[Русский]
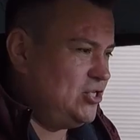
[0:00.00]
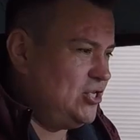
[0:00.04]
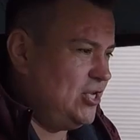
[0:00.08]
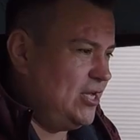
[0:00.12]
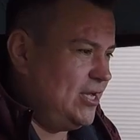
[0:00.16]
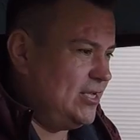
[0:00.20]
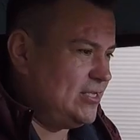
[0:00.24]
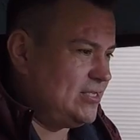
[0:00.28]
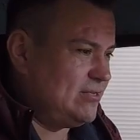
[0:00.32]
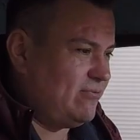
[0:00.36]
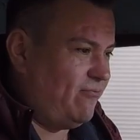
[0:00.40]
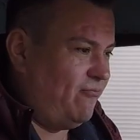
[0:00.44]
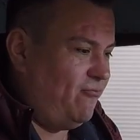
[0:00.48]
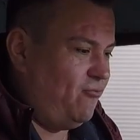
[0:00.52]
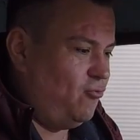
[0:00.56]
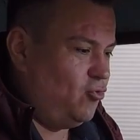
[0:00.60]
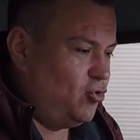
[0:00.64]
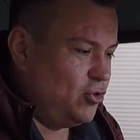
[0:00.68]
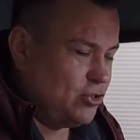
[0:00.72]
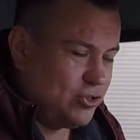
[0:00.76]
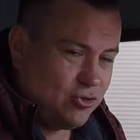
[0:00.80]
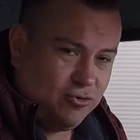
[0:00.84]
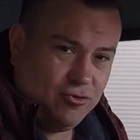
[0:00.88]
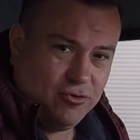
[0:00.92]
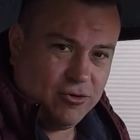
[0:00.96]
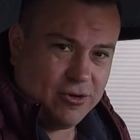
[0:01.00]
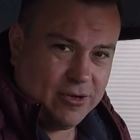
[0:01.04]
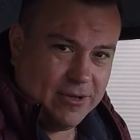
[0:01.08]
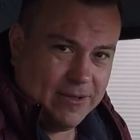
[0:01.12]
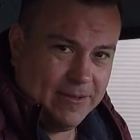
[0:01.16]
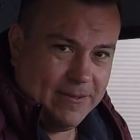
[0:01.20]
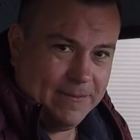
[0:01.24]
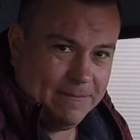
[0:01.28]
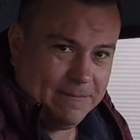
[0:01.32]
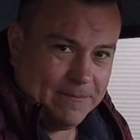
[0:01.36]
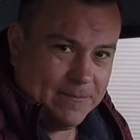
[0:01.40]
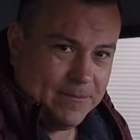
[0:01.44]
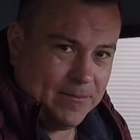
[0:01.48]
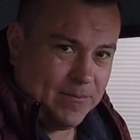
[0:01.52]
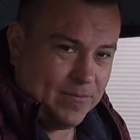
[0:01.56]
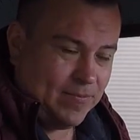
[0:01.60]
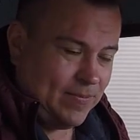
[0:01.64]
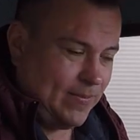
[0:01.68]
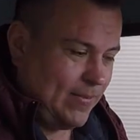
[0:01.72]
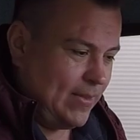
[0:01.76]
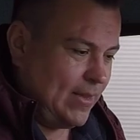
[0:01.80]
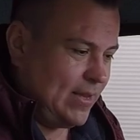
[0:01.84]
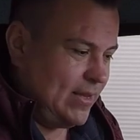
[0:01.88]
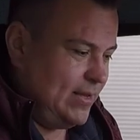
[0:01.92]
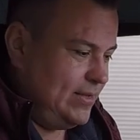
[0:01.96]
сейчас воздух,
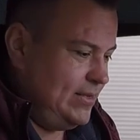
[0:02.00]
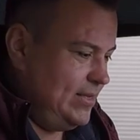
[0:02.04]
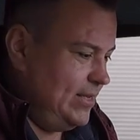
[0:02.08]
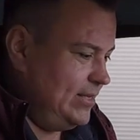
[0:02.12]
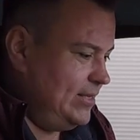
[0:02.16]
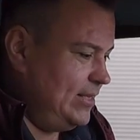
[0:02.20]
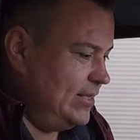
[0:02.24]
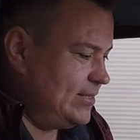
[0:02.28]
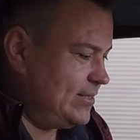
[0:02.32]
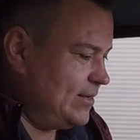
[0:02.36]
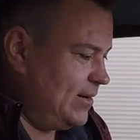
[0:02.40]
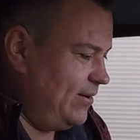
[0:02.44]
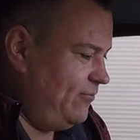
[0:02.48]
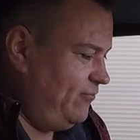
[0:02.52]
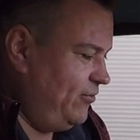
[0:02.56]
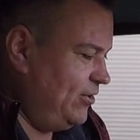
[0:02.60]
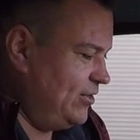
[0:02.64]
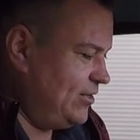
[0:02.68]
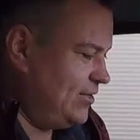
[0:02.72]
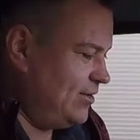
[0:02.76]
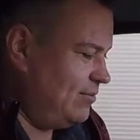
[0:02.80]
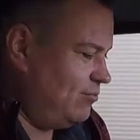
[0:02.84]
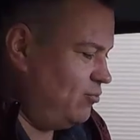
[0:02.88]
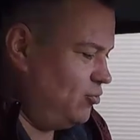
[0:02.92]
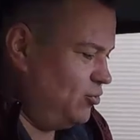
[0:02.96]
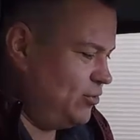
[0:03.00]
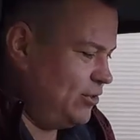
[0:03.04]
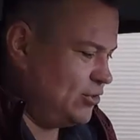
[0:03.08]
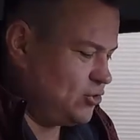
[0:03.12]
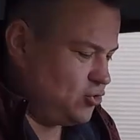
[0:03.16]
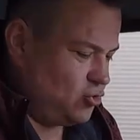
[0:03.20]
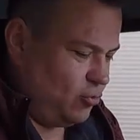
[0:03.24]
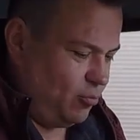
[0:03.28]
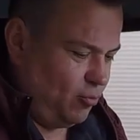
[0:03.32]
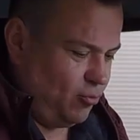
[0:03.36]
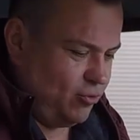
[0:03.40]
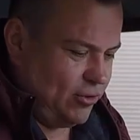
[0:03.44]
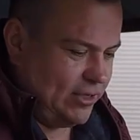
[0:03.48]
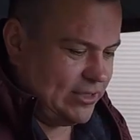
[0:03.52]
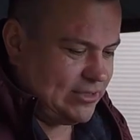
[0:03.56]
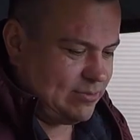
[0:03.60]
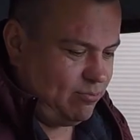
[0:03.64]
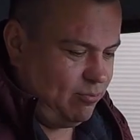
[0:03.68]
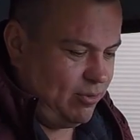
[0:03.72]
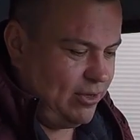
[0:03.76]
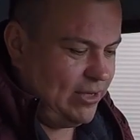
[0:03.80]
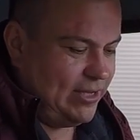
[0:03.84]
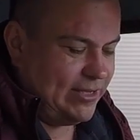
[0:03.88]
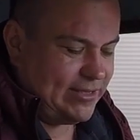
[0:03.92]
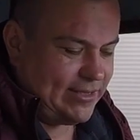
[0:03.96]
нигде травить не будет, чтобы у нас
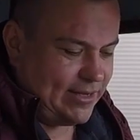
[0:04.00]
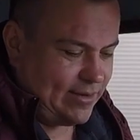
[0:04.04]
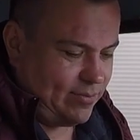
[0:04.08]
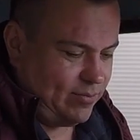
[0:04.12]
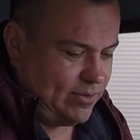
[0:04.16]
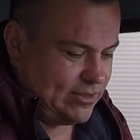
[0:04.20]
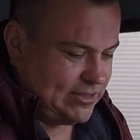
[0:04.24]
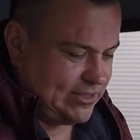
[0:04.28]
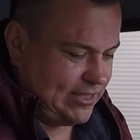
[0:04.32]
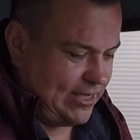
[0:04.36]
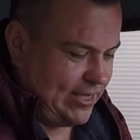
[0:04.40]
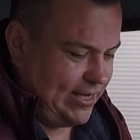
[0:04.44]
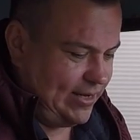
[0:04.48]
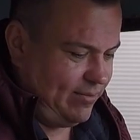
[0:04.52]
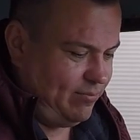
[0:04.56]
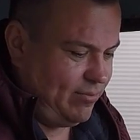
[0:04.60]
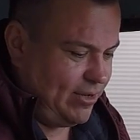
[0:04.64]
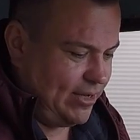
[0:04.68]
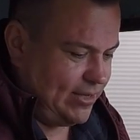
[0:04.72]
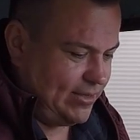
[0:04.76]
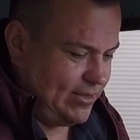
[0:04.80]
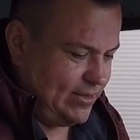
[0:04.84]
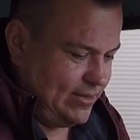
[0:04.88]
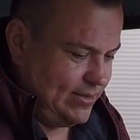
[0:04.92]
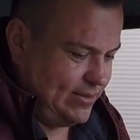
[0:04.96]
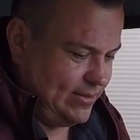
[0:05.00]
были тормоза, ребят.